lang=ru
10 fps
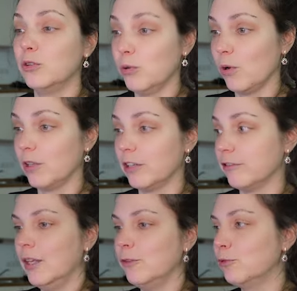
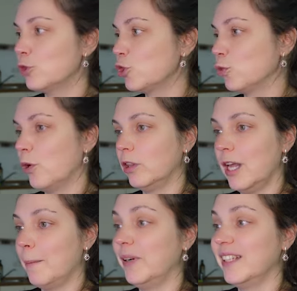долларов. И вот что он
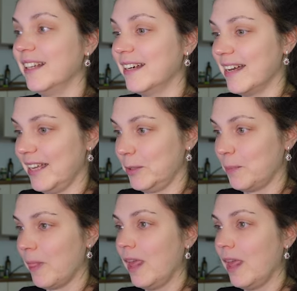нам предлагает.